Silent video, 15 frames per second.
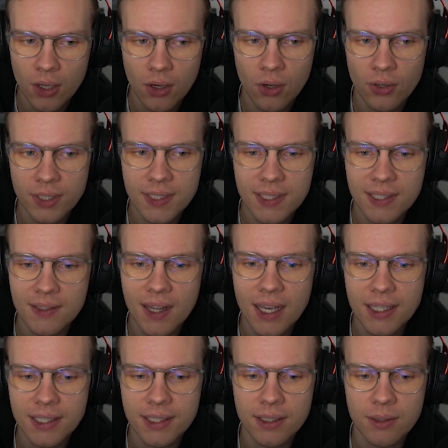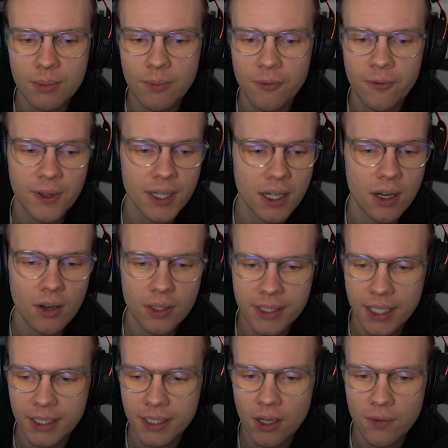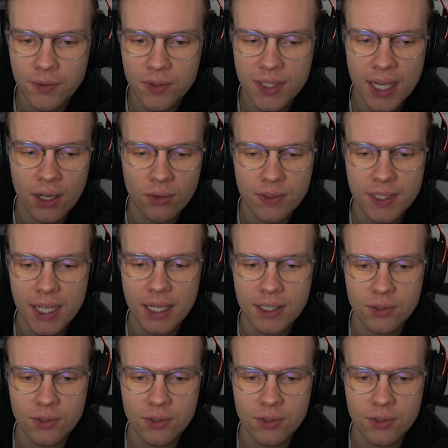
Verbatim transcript: Oder es ist leichter, mit dem Finger dann drauf zu zeigen und zu sagen,